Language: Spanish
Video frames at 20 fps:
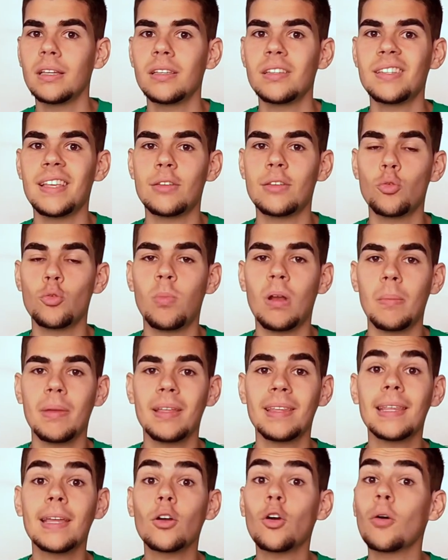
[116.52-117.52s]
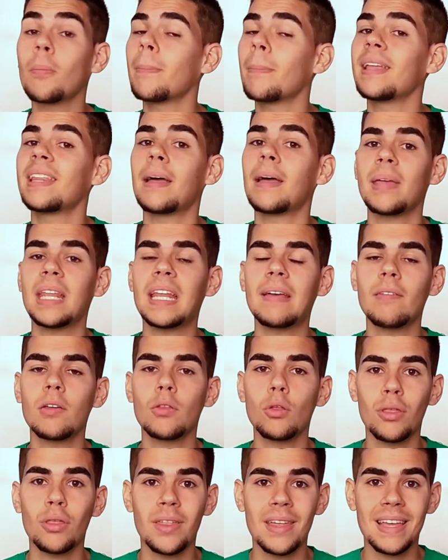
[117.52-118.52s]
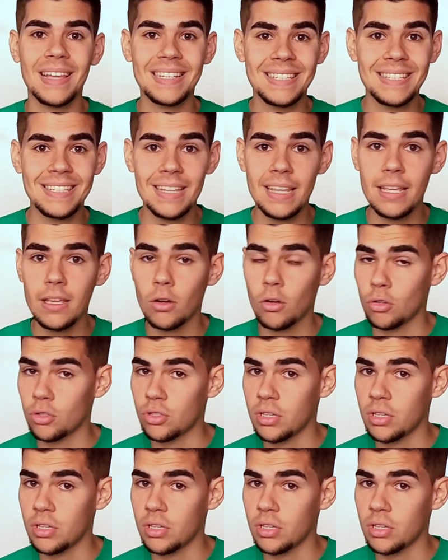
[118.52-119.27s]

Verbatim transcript: se suplemente con vitamina B12 sí o